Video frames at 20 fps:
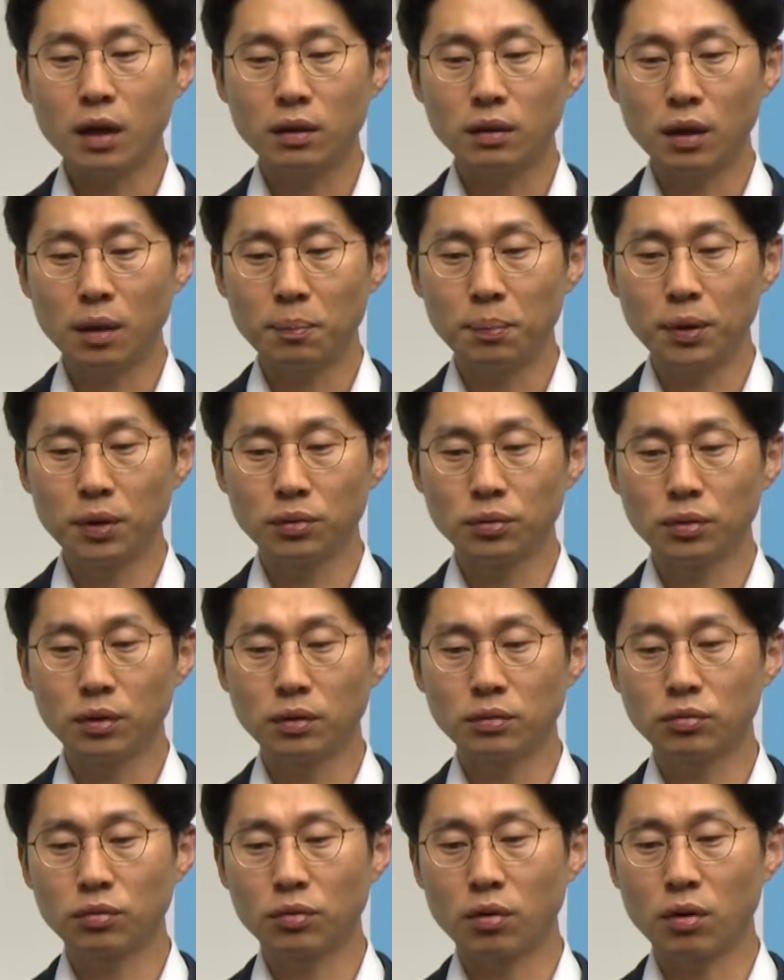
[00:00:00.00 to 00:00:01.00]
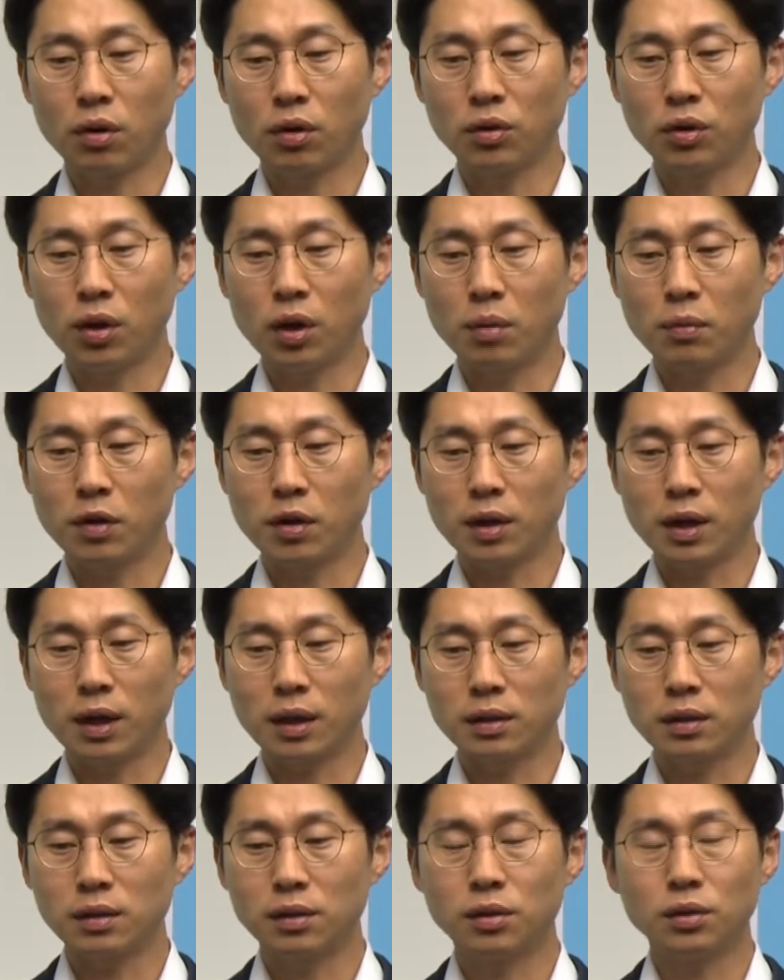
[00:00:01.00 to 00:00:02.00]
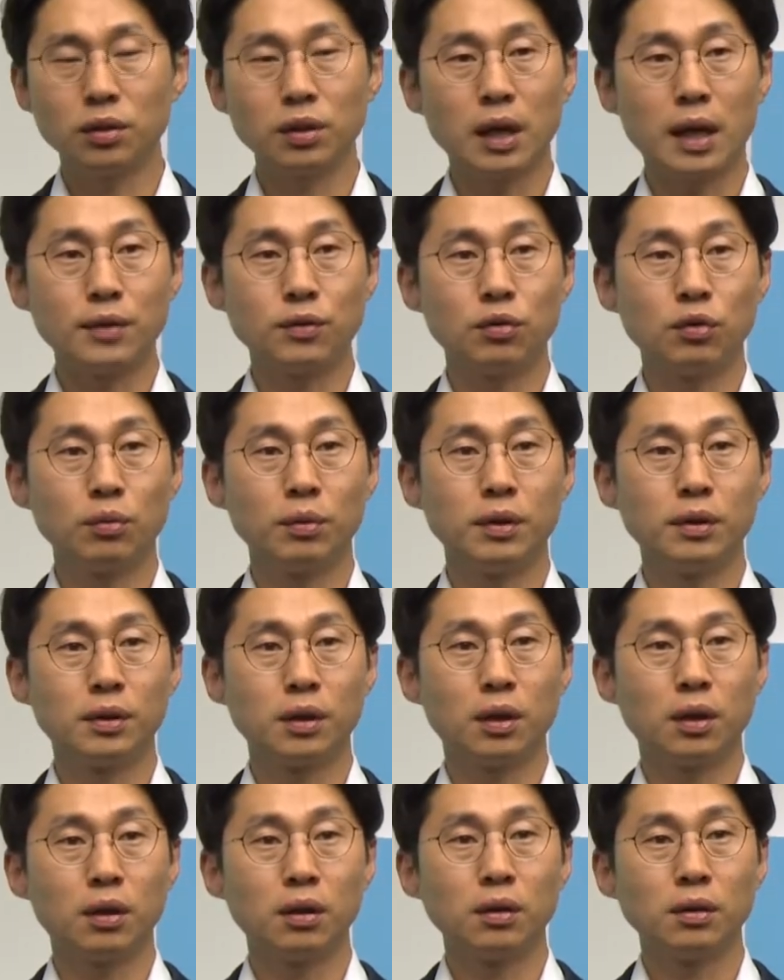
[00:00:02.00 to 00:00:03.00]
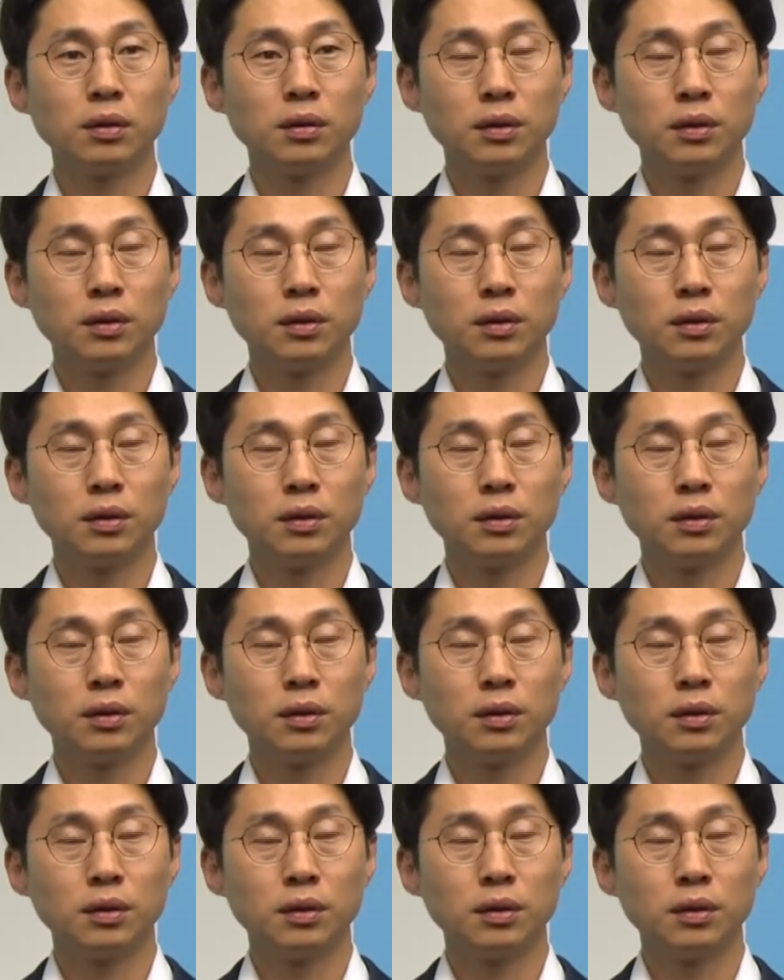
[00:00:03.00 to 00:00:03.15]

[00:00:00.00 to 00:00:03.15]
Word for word: 대표적으로 언더아머가 실적이 안 좋으면서